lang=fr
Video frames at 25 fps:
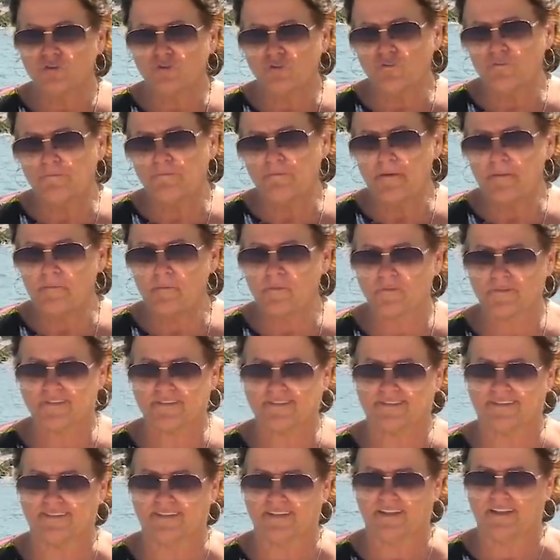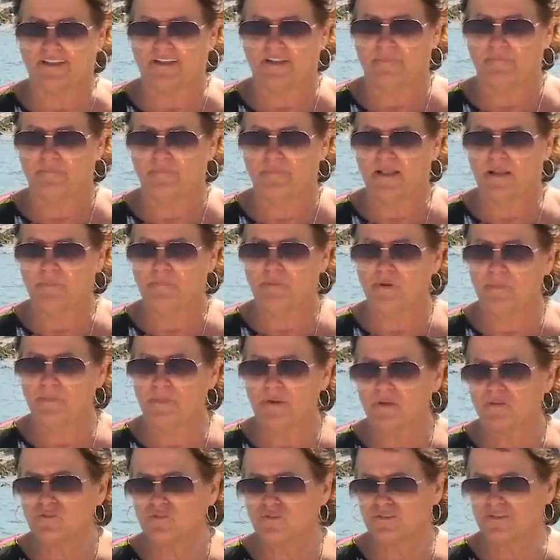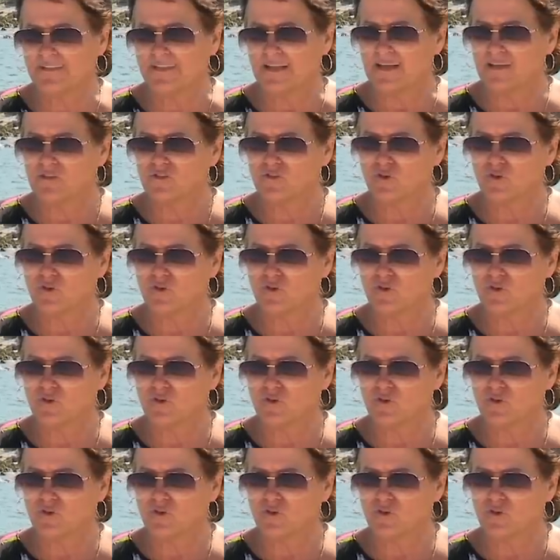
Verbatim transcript: trouve pas mon style. La plupart du temps,